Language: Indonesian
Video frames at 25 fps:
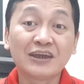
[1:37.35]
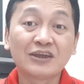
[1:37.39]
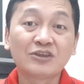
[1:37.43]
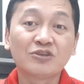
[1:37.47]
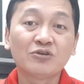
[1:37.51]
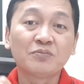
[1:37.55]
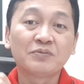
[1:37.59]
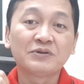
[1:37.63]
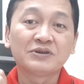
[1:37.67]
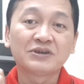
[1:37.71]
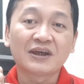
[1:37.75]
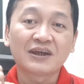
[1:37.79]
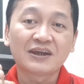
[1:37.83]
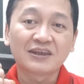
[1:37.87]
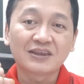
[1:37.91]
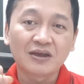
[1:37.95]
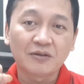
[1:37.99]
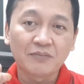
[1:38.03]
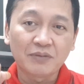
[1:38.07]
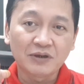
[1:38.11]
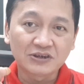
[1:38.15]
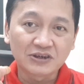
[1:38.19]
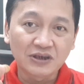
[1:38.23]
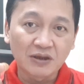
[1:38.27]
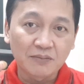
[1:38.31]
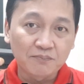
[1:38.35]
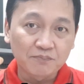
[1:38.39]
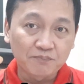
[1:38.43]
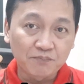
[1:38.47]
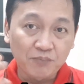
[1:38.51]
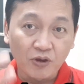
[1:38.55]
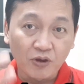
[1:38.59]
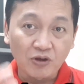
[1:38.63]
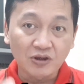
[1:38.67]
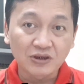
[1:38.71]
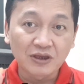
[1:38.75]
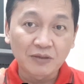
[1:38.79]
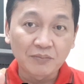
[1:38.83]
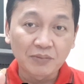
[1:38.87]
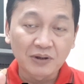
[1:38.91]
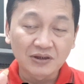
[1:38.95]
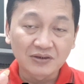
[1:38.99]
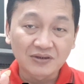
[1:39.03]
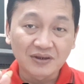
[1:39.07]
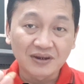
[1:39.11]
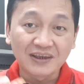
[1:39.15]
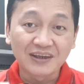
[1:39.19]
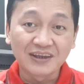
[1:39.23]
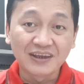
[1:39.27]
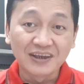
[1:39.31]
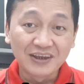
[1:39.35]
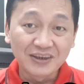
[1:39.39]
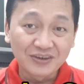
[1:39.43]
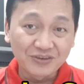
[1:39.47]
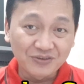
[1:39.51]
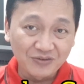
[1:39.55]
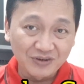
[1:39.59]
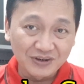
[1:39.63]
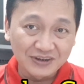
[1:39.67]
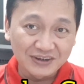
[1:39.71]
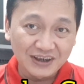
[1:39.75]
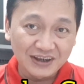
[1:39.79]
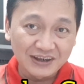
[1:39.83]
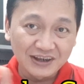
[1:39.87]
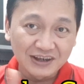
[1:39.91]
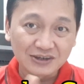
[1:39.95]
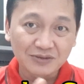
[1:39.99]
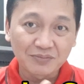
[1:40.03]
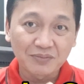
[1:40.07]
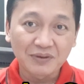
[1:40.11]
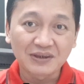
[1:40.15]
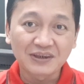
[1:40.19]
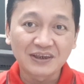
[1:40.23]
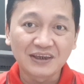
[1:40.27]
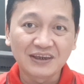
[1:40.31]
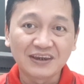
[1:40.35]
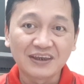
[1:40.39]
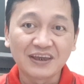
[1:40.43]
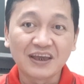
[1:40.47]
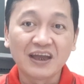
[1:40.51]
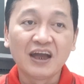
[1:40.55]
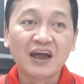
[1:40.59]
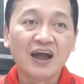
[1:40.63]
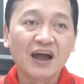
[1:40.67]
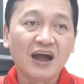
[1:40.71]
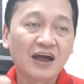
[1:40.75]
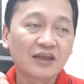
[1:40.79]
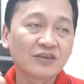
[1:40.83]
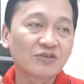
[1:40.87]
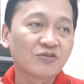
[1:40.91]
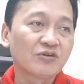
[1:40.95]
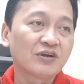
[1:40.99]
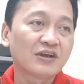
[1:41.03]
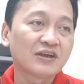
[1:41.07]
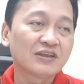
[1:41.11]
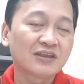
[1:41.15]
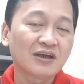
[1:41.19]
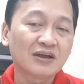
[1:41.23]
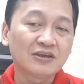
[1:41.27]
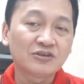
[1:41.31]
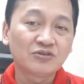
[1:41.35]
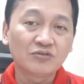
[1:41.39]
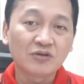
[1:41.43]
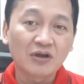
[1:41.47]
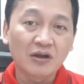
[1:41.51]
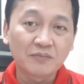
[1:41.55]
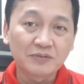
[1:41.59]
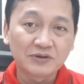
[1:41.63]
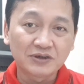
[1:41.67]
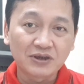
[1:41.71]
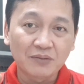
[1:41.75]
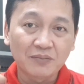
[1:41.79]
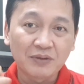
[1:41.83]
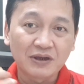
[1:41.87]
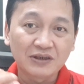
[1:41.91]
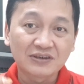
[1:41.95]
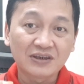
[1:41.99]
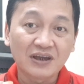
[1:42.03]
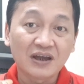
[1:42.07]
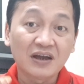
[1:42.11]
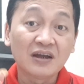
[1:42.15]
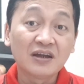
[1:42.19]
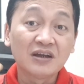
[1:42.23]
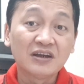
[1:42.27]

Itu bisa kita baca portable tree, tulisannya seperti ini. Atau kita juga bisa baca